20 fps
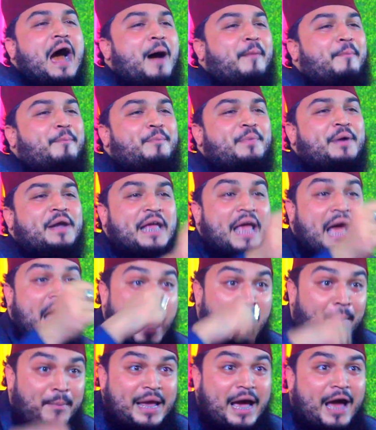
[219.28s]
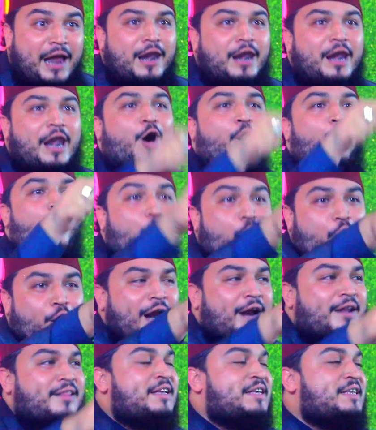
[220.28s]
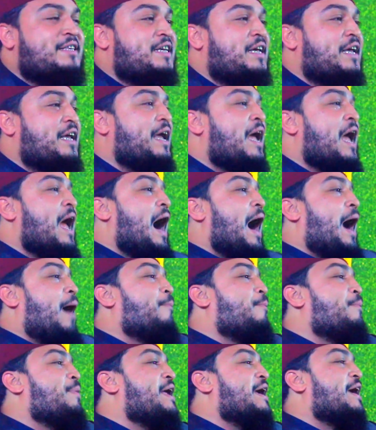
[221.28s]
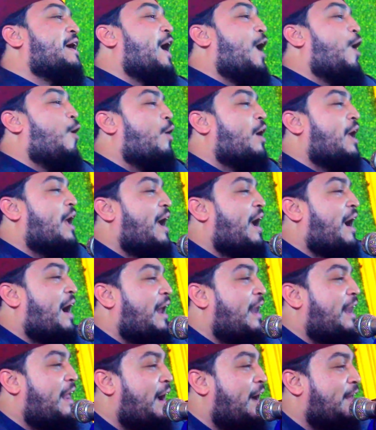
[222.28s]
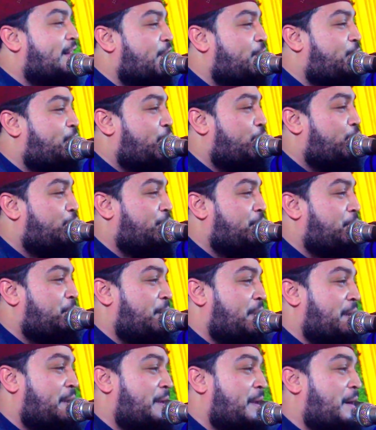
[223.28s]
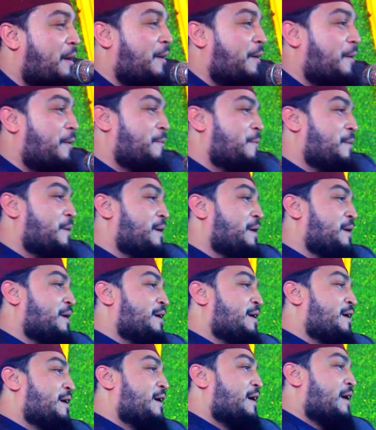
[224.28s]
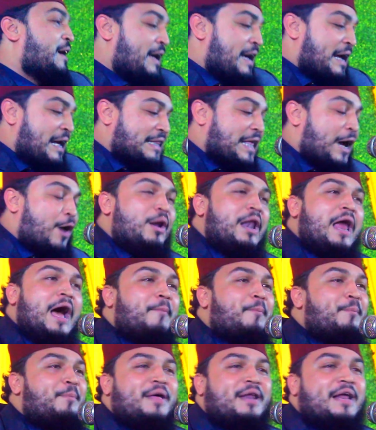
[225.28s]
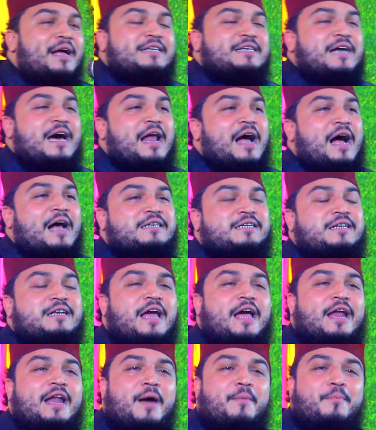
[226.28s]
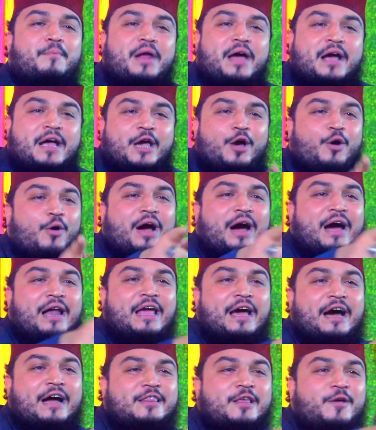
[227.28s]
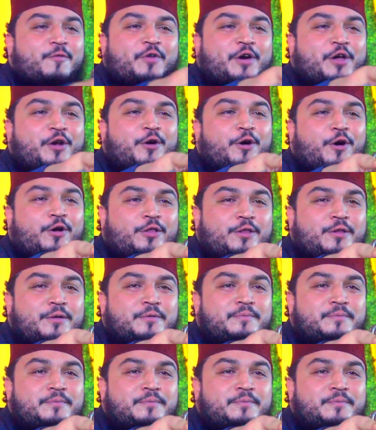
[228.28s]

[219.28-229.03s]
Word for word: আপনি আমি আল্লাহ অর্ডার দিচ্ছি আপনি কাউকে খালি হাতে ফেরত দিবেন না তাহলে আপনারা যারা আসলেন আমরা কেউ খালি হাতে ফেরত